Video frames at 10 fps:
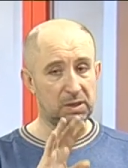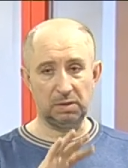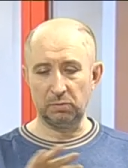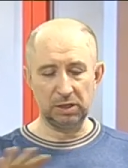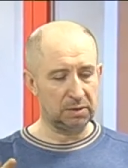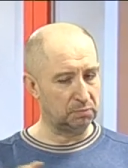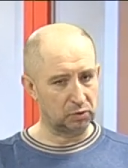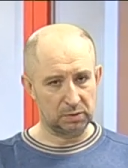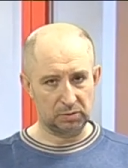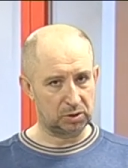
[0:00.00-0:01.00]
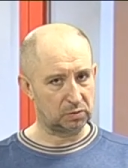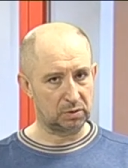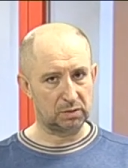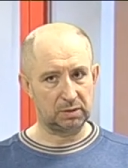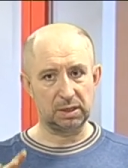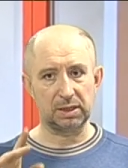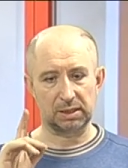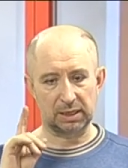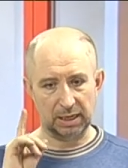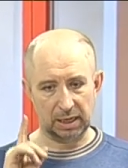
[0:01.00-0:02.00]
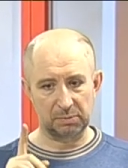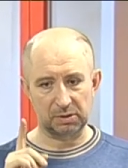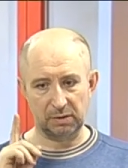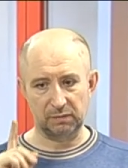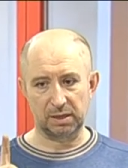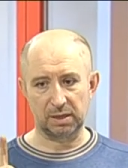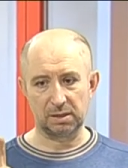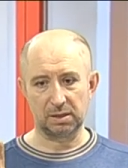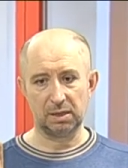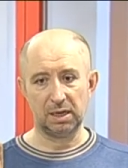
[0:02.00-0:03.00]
Не, Подожди, мы не будем ничего здравие, говорить, да? это грамотный не ну, вариант.